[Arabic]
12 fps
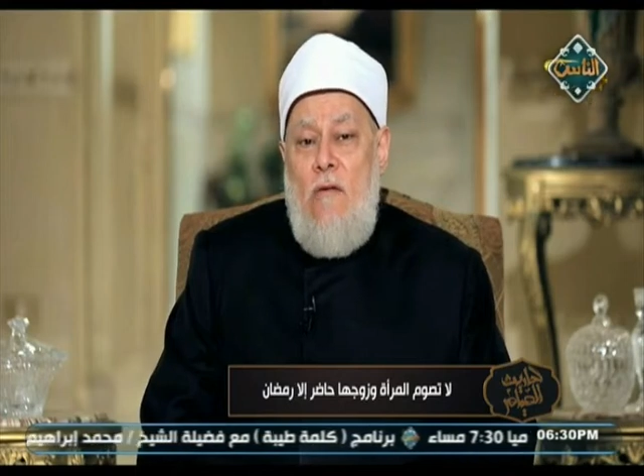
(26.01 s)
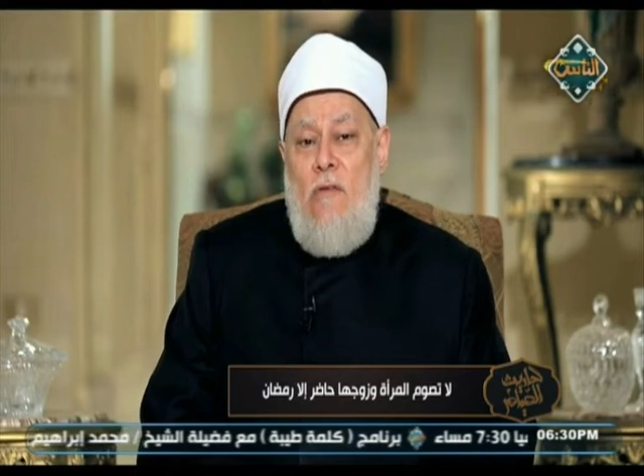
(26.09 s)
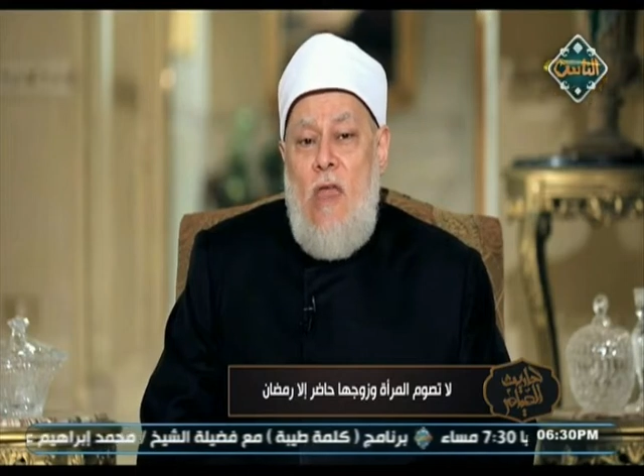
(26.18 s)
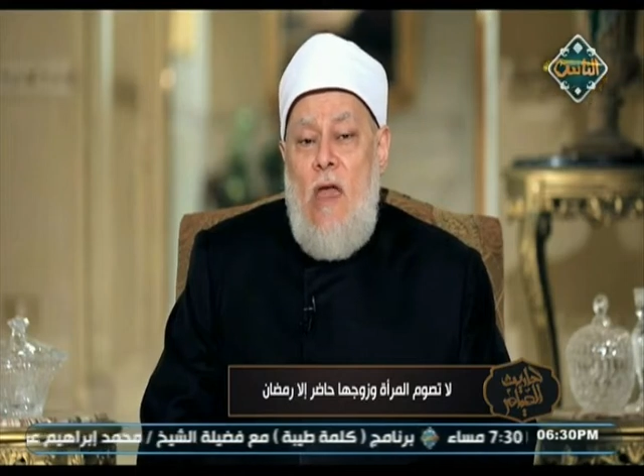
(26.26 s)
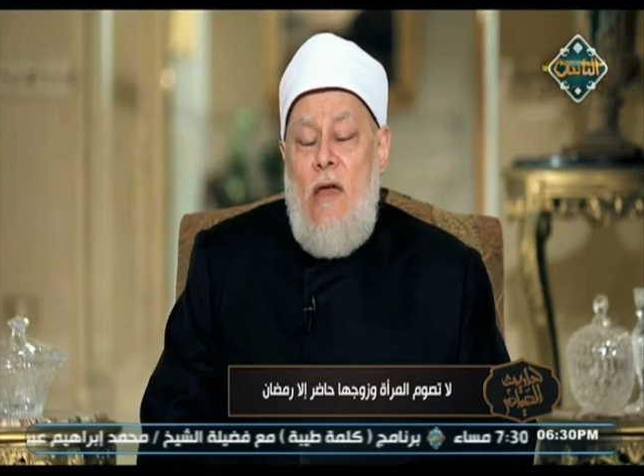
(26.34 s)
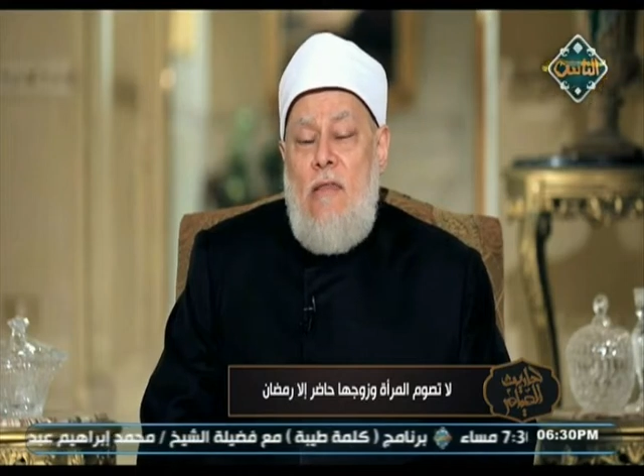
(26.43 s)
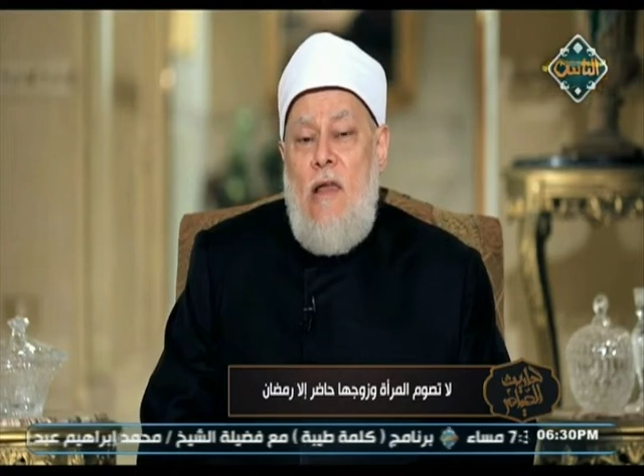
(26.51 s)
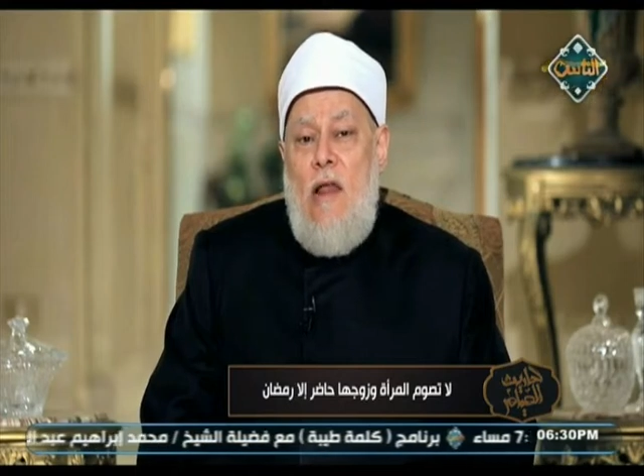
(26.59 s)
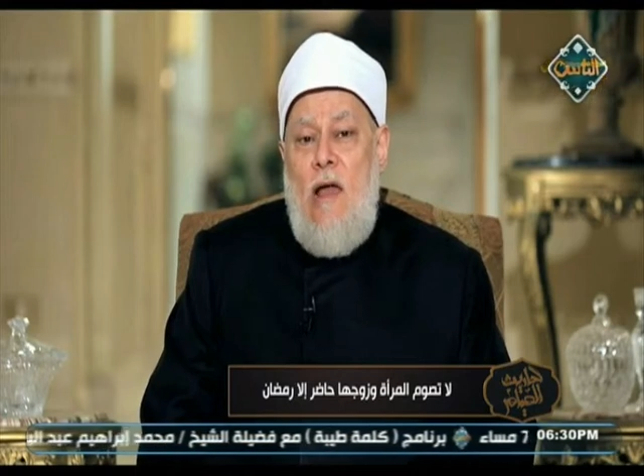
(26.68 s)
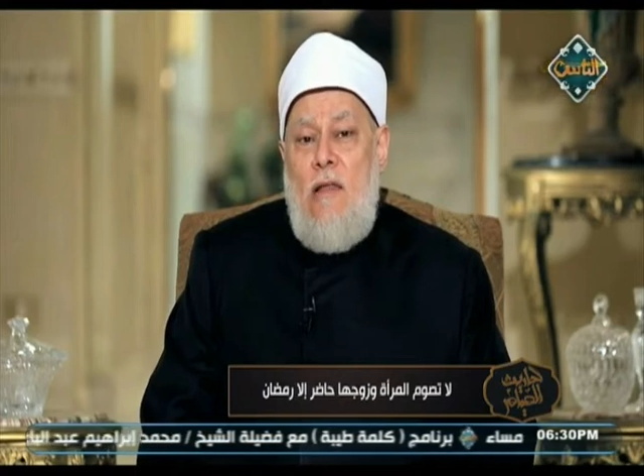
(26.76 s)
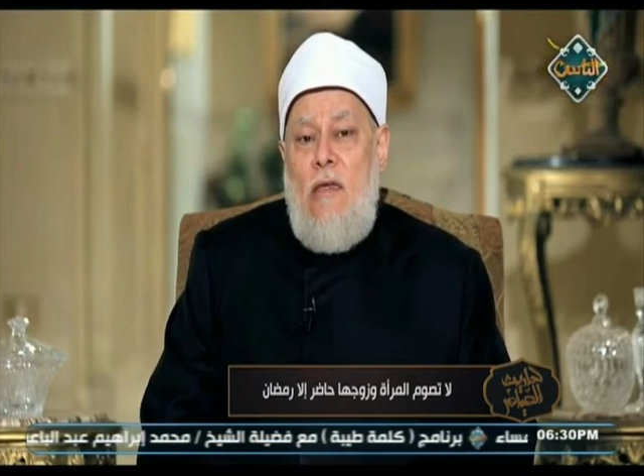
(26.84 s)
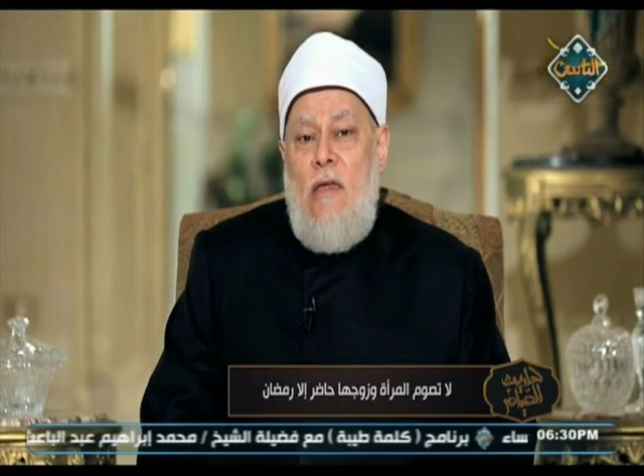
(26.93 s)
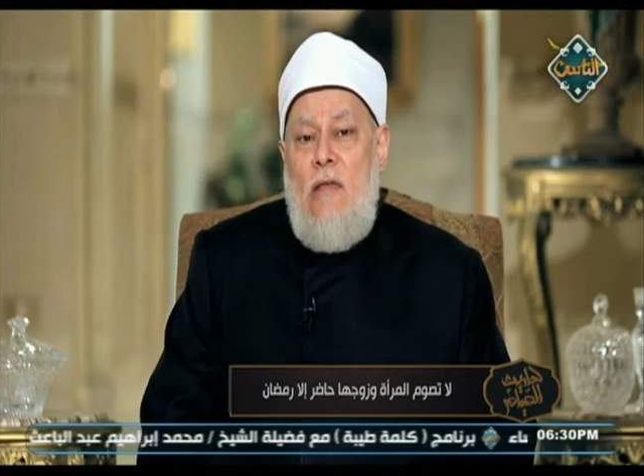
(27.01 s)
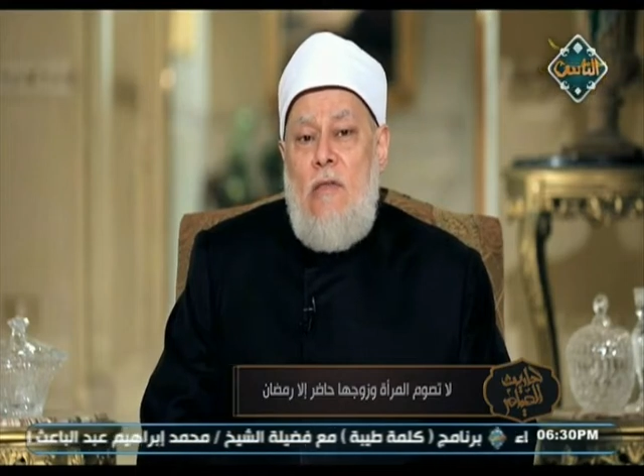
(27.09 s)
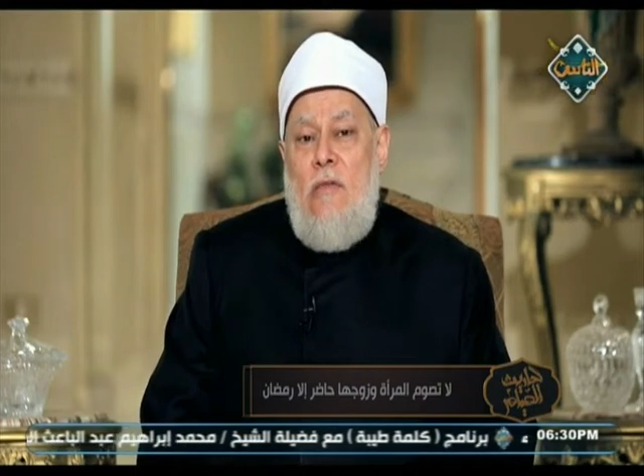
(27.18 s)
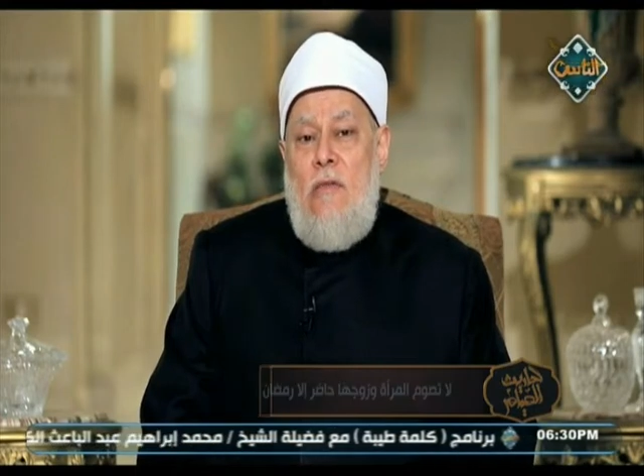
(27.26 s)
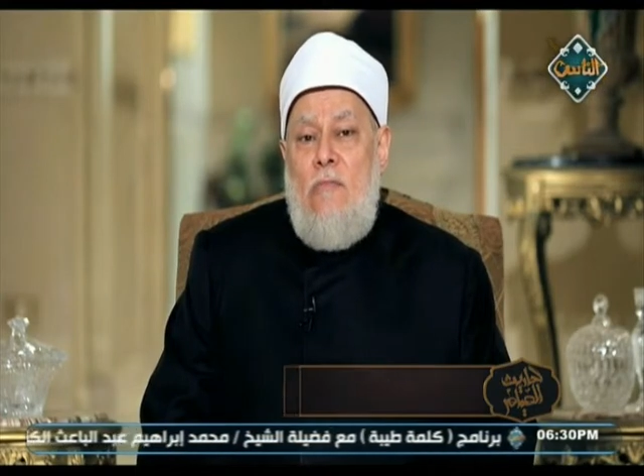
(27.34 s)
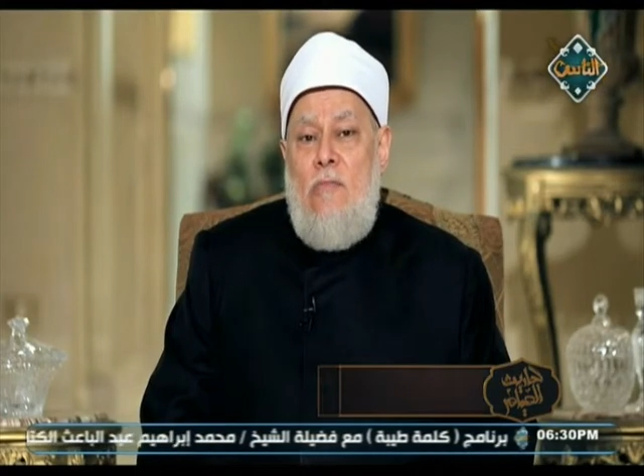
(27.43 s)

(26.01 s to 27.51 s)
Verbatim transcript: في هذا الحديث